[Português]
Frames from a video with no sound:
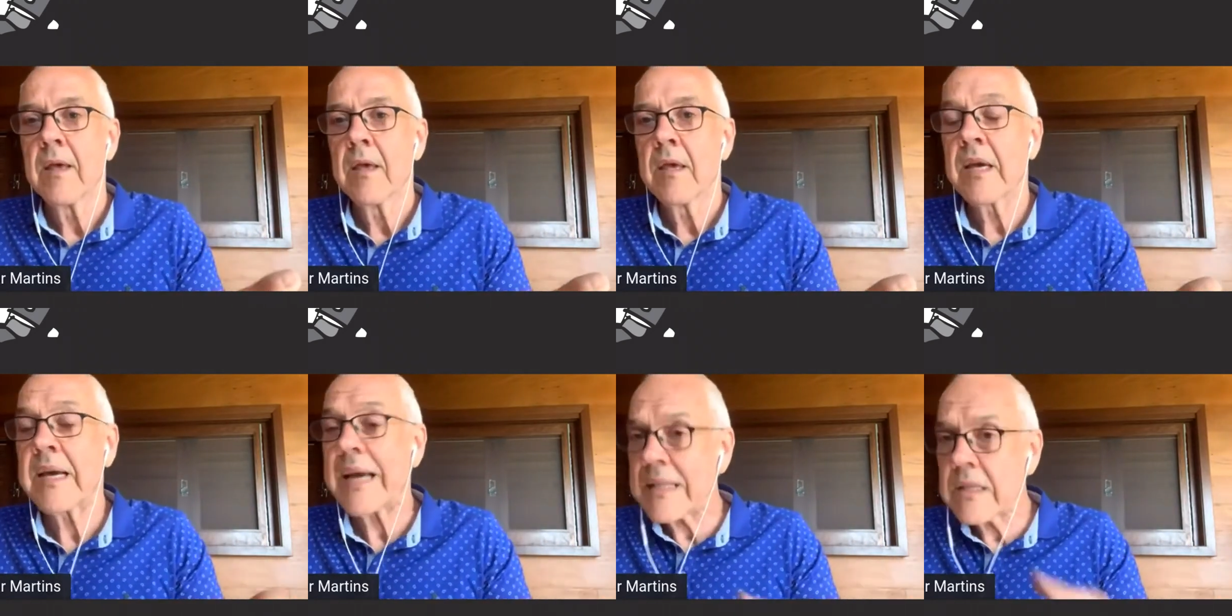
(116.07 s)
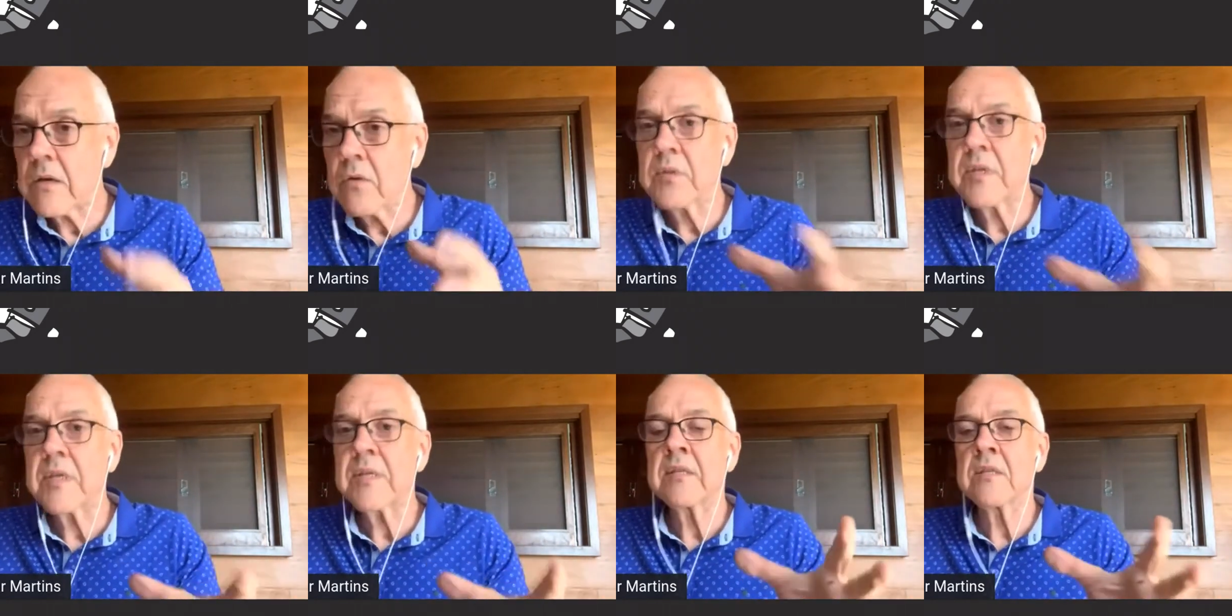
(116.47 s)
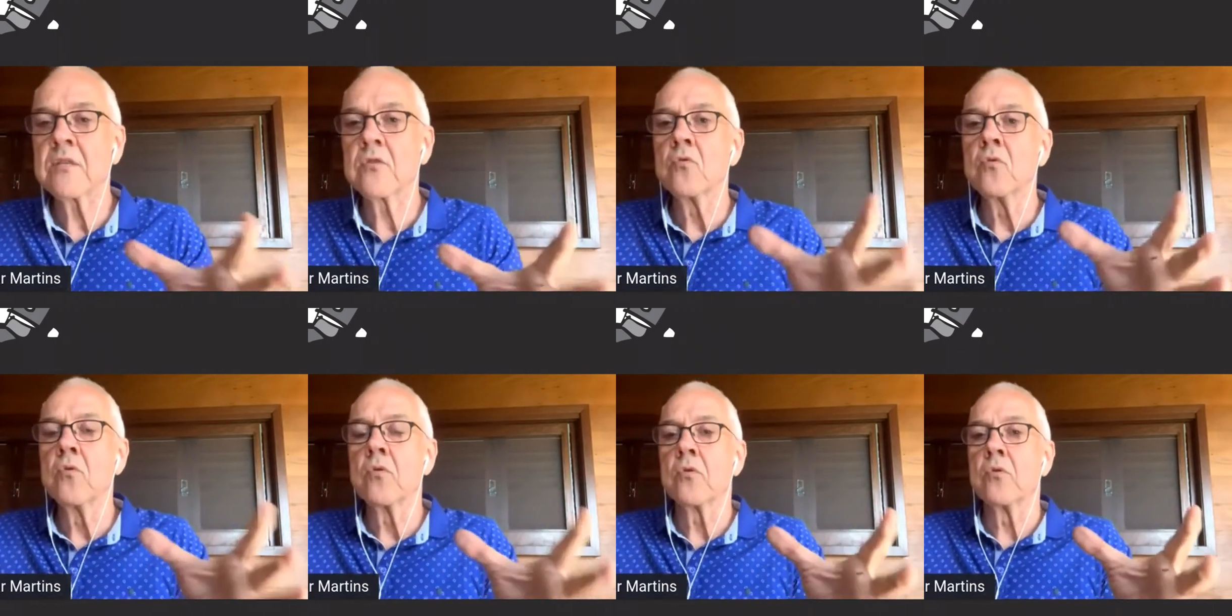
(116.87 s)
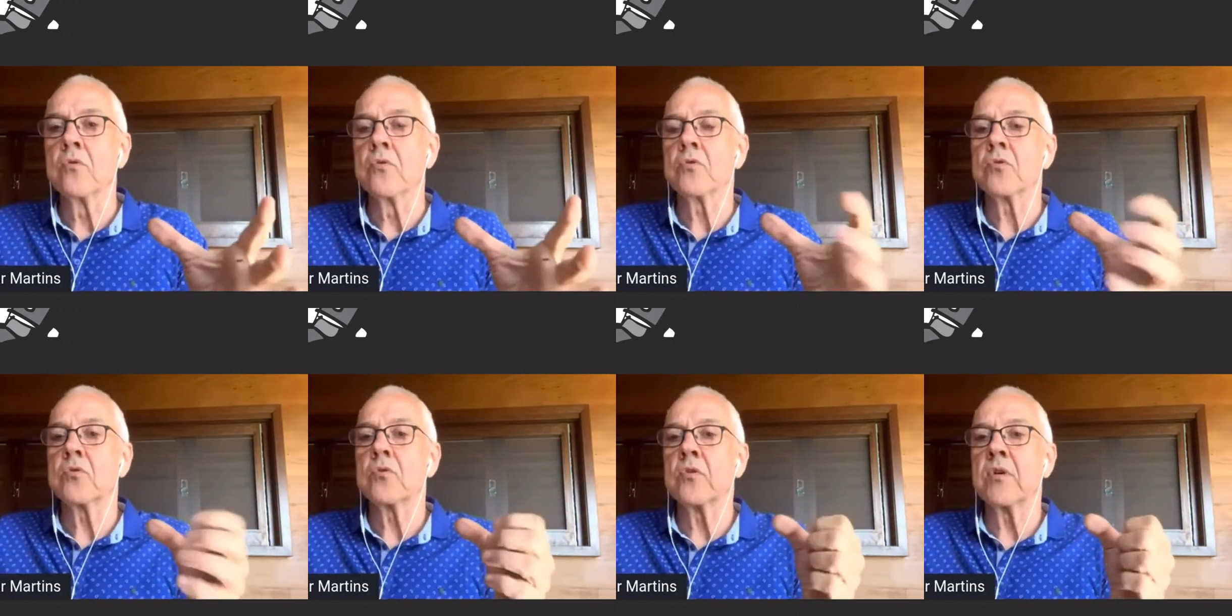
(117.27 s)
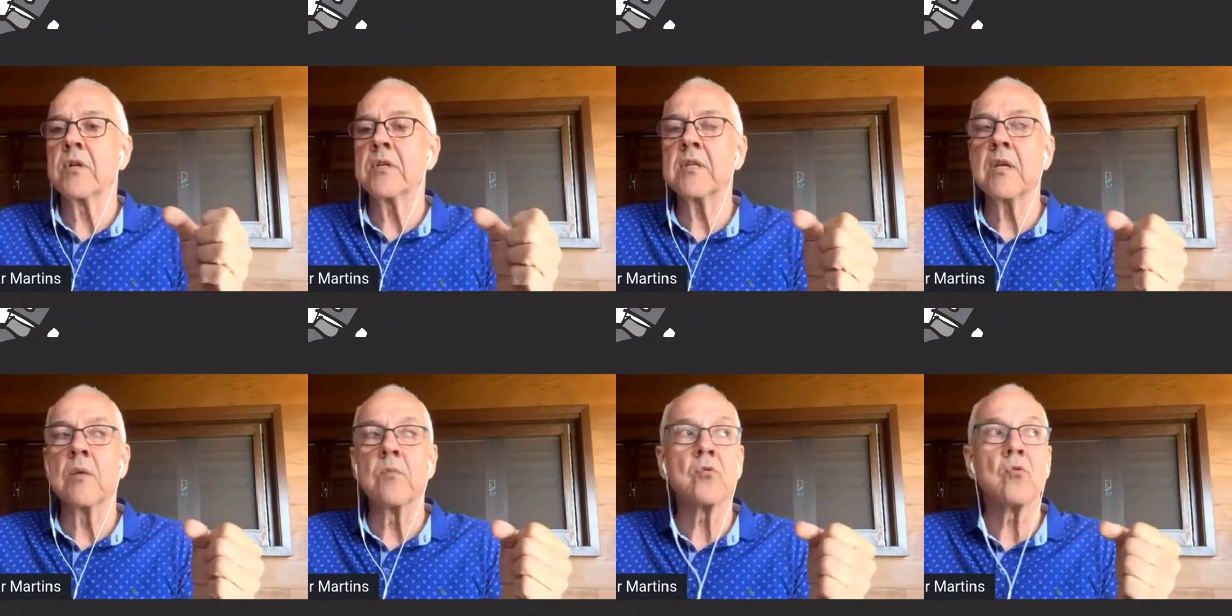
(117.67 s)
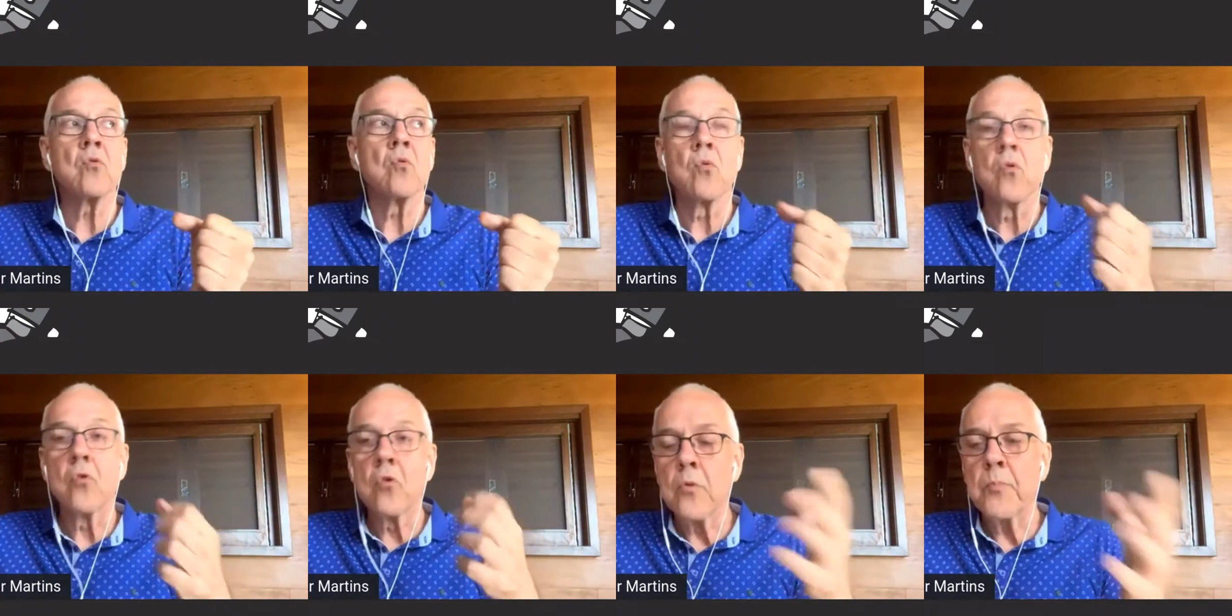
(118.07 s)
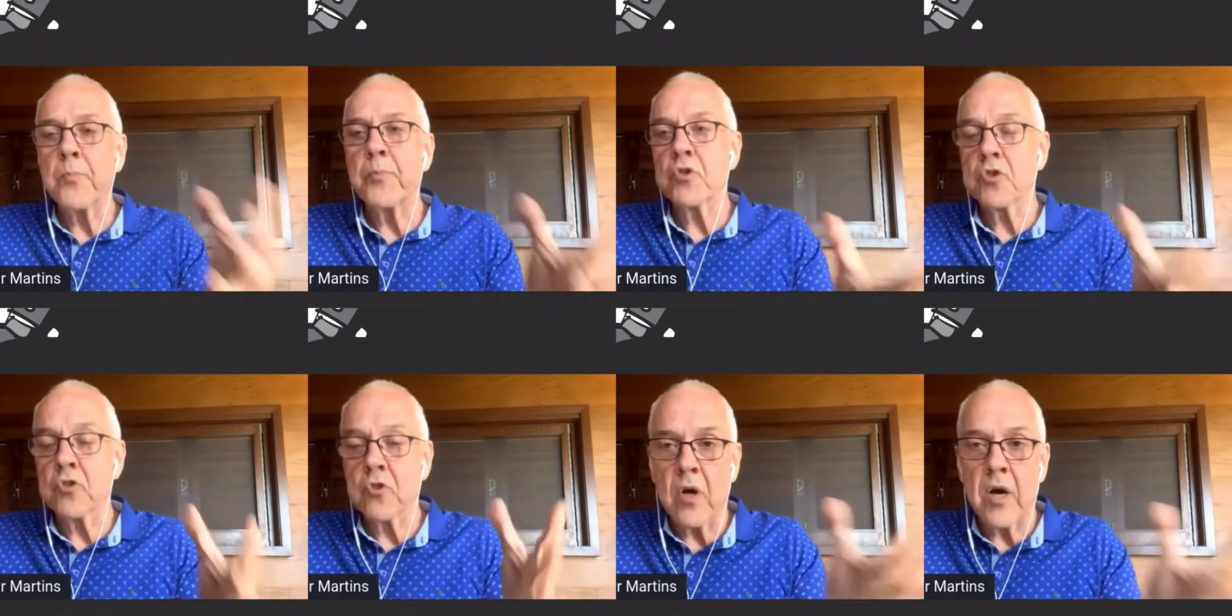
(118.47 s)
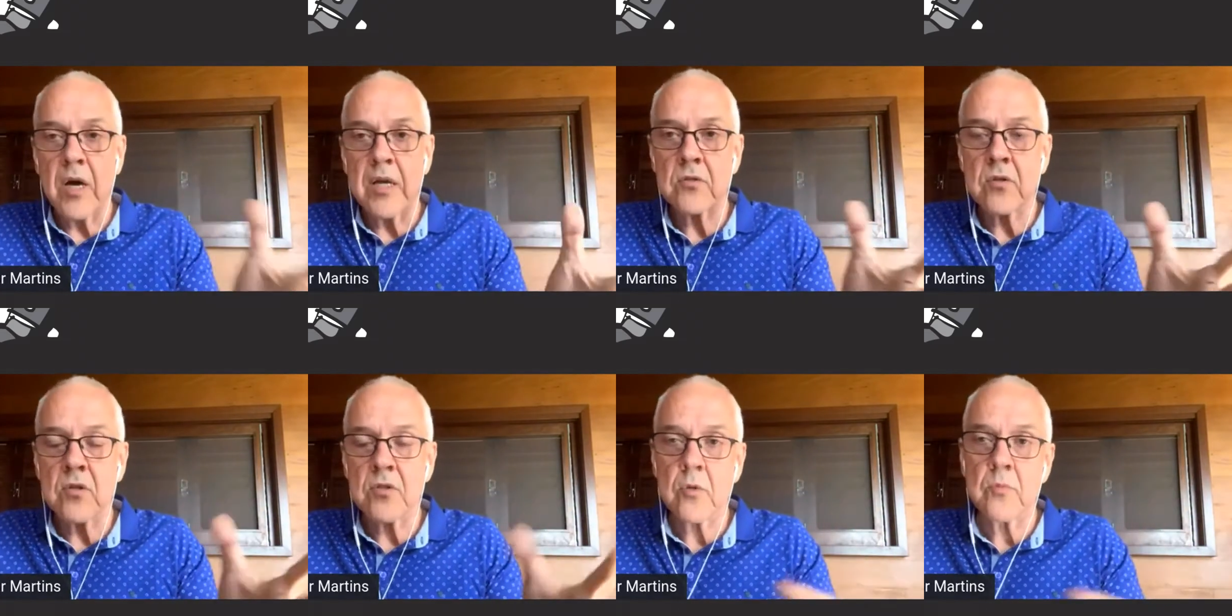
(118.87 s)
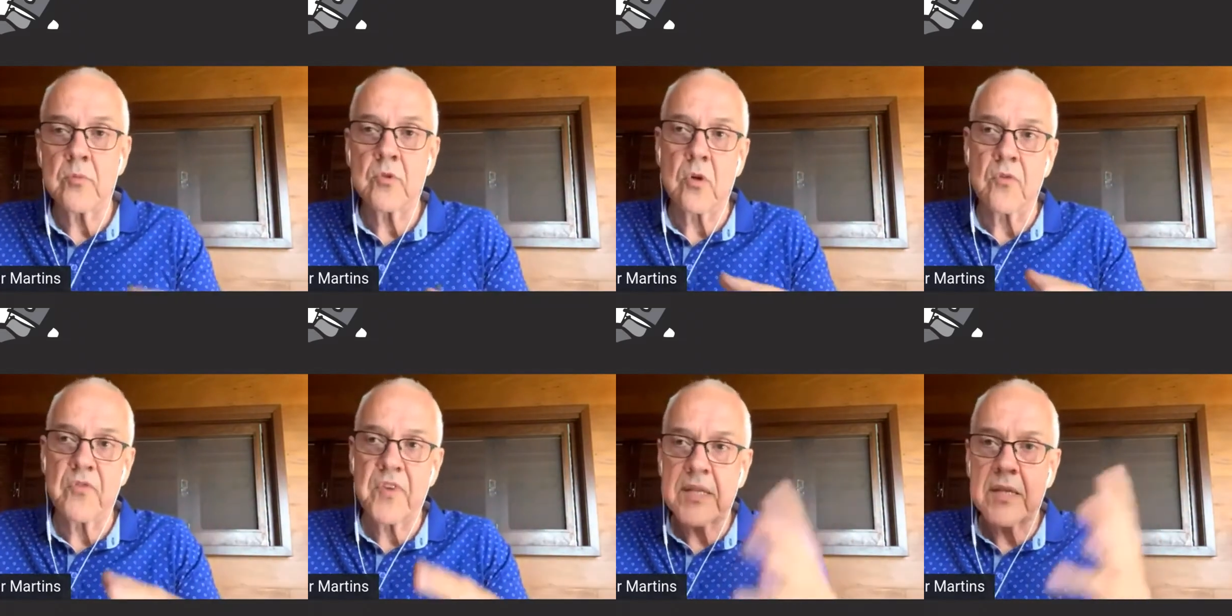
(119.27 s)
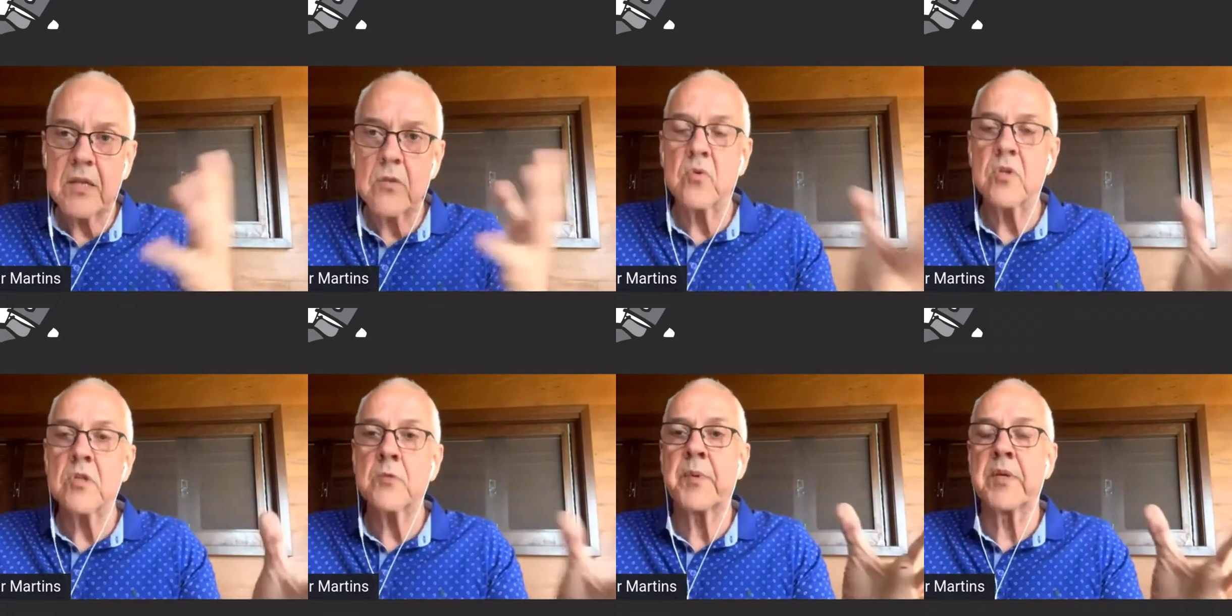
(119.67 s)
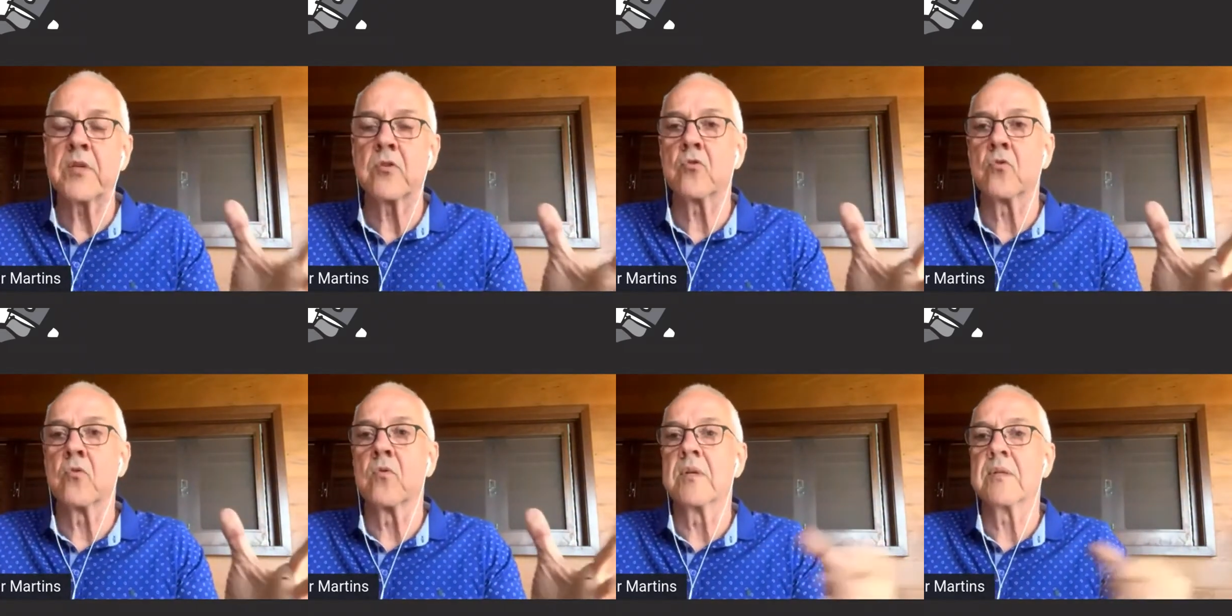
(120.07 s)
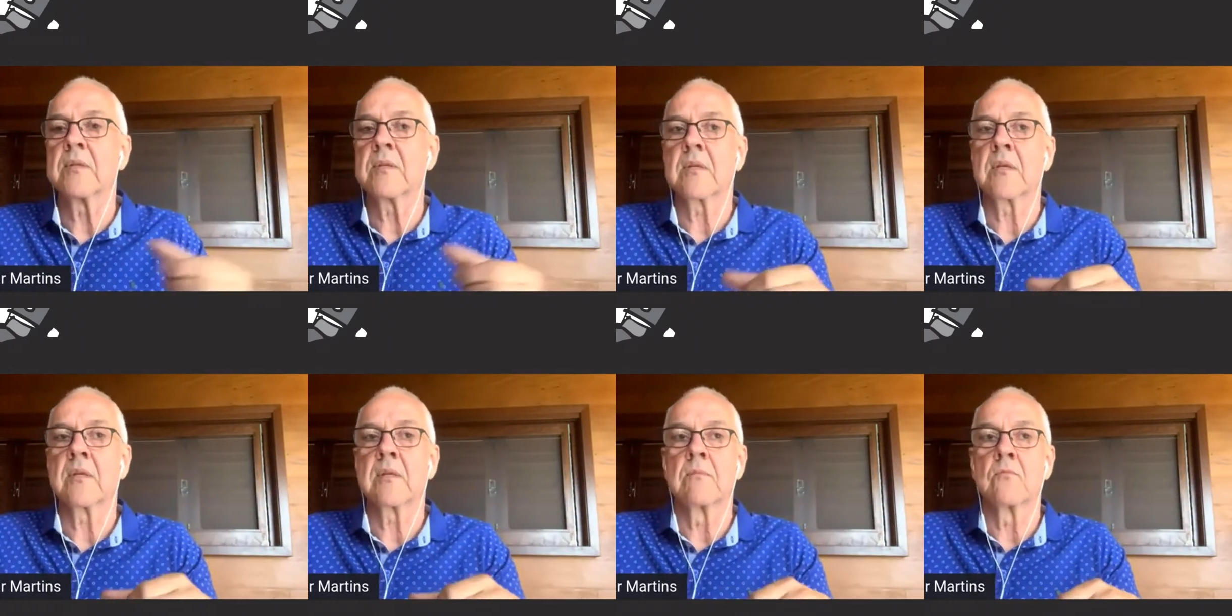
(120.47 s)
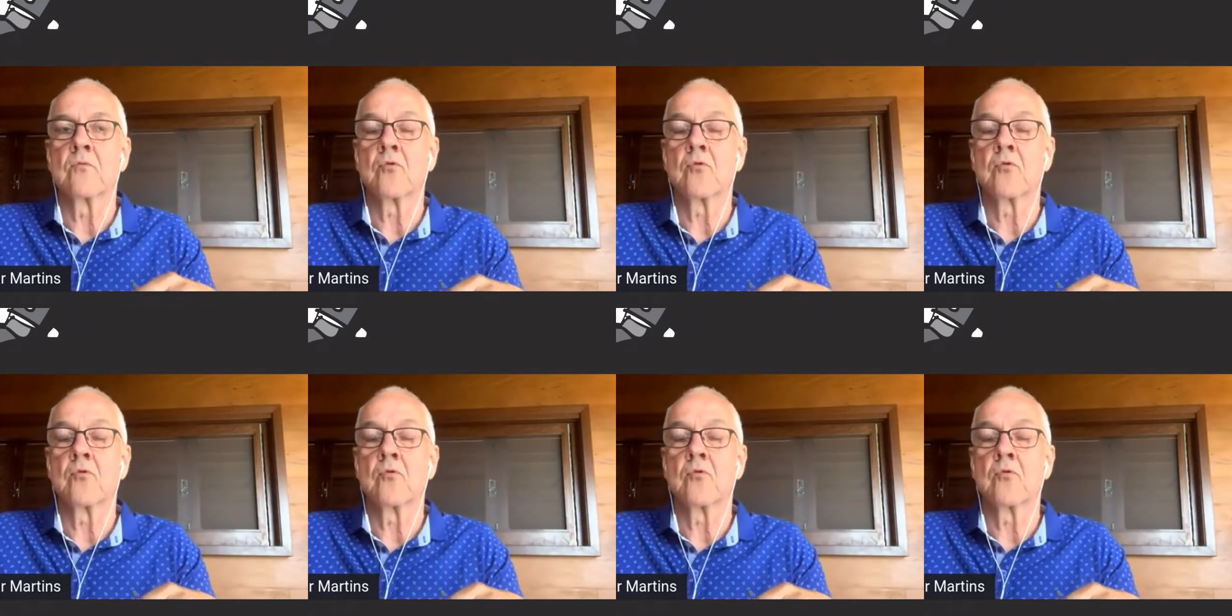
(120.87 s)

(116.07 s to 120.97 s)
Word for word: Em cada um desses núcleos, nós temos um grupo de nós, nós somos 92 pessoas,